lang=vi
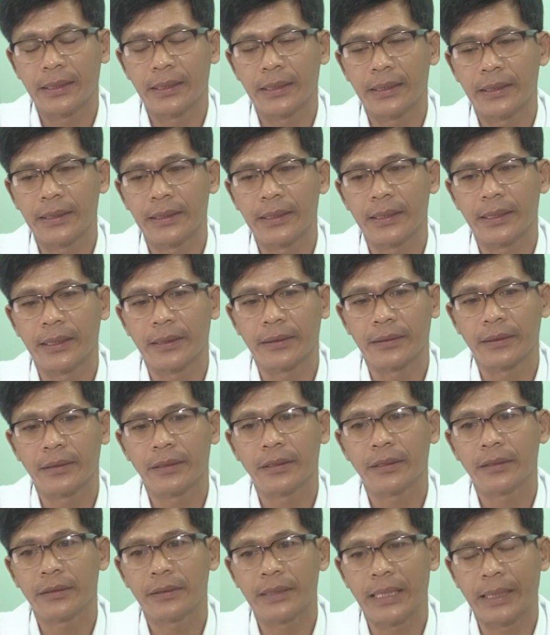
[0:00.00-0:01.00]
thì à,
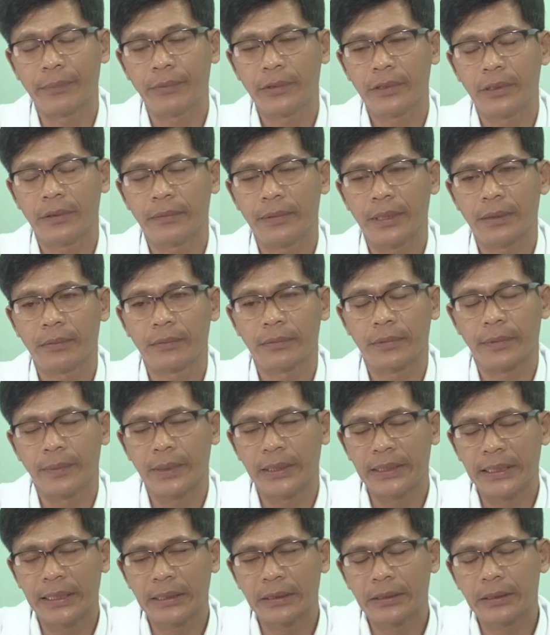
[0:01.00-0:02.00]
nó giảm tử vong rồi
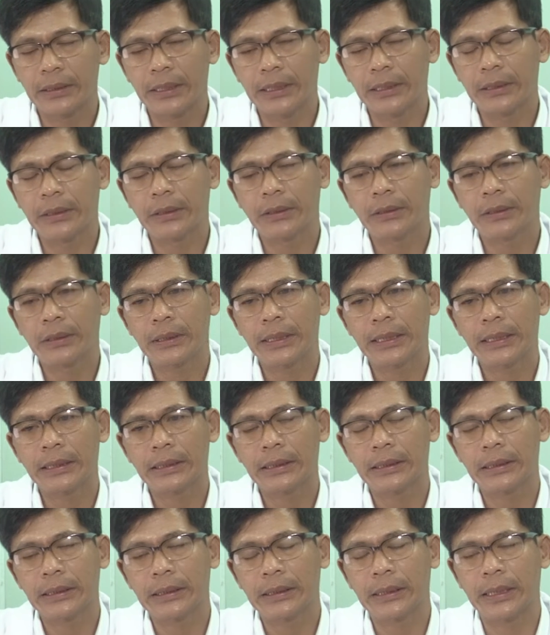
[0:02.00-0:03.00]
bệnh nhân có thể có các
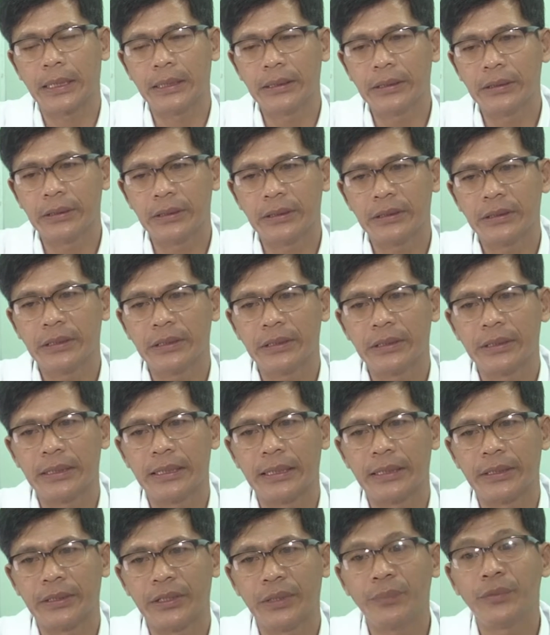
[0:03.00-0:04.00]
cái ảnh hưởng như
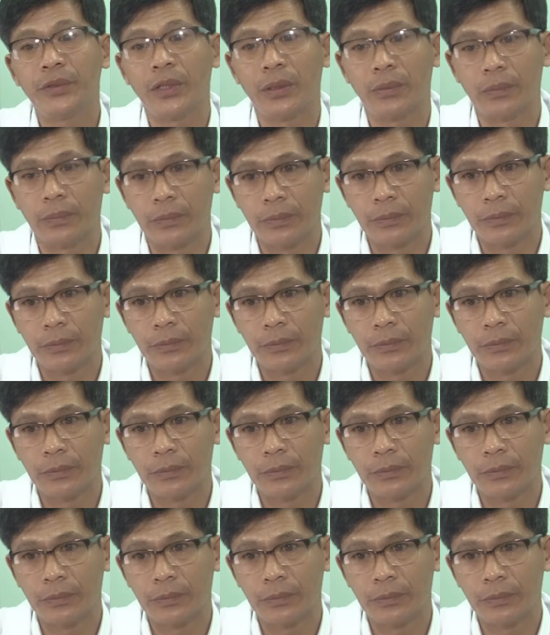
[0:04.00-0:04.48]
là nhiễm trùng